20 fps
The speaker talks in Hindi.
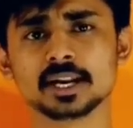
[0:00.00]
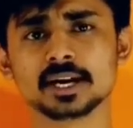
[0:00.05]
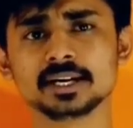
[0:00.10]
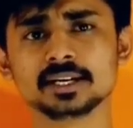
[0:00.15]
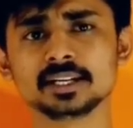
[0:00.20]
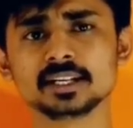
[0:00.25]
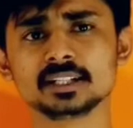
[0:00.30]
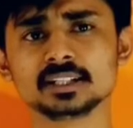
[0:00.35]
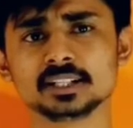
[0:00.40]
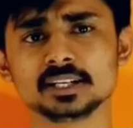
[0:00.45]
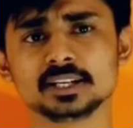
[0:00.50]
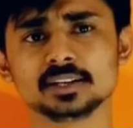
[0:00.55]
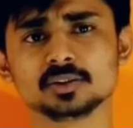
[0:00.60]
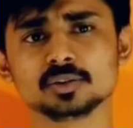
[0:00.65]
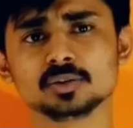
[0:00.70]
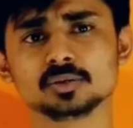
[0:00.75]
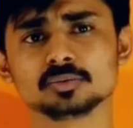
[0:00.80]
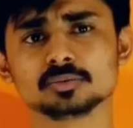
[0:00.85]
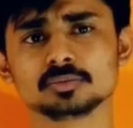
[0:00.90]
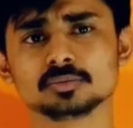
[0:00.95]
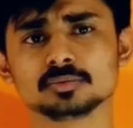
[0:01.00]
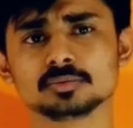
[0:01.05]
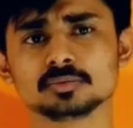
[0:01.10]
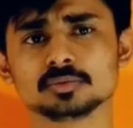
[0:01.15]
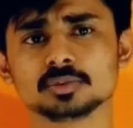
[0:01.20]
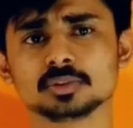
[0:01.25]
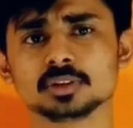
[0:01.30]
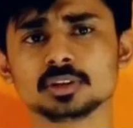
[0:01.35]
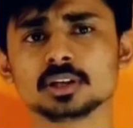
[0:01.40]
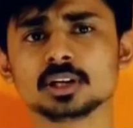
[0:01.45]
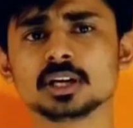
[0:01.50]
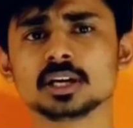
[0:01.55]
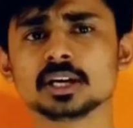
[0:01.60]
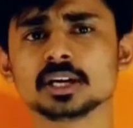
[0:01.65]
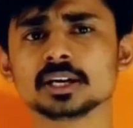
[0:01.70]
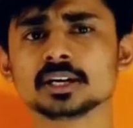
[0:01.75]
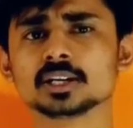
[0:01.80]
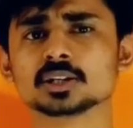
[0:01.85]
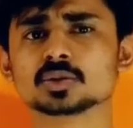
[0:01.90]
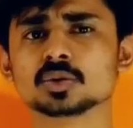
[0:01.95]
1903 को
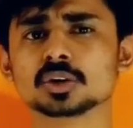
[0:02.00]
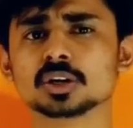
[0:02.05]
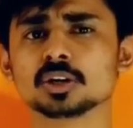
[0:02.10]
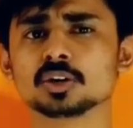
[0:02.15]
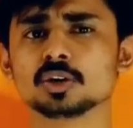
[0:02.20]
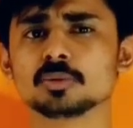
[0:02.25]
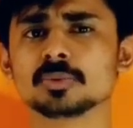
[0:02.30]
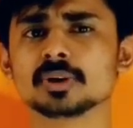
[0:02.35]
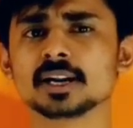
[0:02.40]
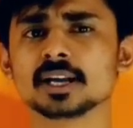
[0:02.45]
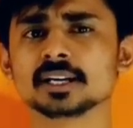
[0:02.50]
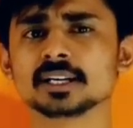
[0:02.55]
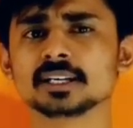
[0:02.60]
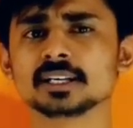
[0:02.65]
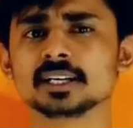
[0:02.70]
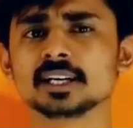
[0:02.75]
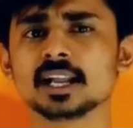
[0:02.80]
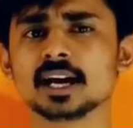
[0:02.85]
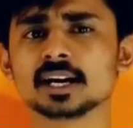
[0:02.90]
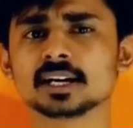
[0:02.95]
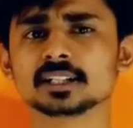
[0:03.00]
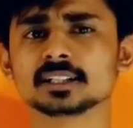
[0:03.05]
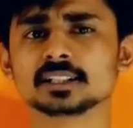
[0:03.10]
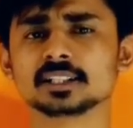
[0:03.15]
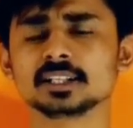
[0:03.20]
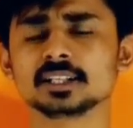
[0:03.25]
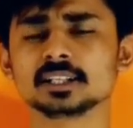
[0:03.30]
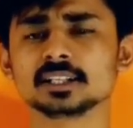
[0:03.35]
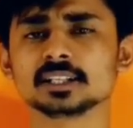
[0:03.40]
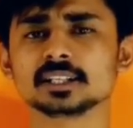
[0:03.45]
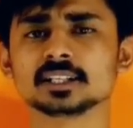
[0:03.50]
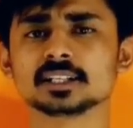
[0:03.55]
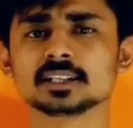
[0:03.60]
इस होटल को बनाने की लागत थी